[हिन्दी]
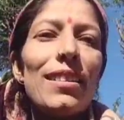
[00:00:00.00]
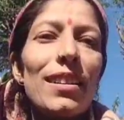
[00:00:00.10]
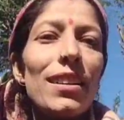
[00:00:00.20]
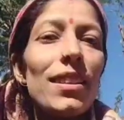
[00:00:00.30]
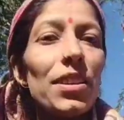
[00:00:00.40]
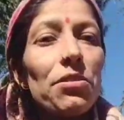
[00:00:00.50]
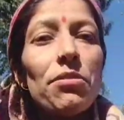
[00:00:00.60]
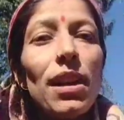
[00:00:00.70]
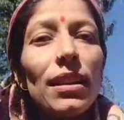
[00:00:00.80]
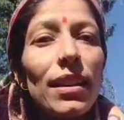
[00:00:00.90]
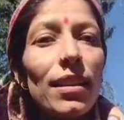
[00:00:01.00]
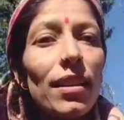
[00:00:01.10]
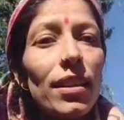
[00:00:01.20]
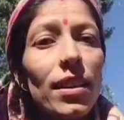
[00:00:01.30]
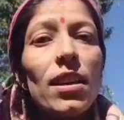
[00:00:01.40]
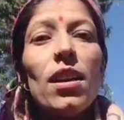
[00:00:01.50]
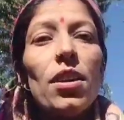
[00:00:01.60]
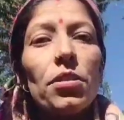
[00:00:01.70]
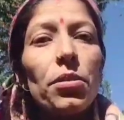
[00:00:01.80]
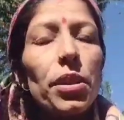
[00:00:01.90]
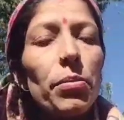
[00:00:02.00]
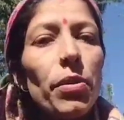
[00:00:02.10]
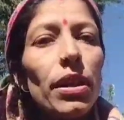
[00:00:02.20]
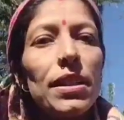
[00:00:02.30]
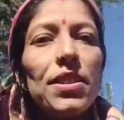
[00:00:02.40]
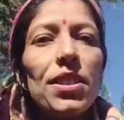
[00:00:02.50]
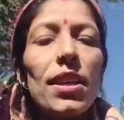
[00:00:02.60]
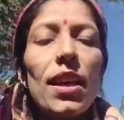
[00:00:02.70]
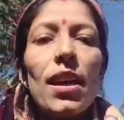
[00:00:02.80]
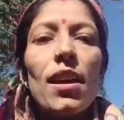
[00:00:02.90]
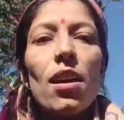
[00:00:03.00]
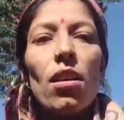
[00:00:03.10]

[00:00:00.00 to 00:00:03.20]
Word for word: के रखे थे क्यों डाल के रखे थे क्योंकि वो कच्ची है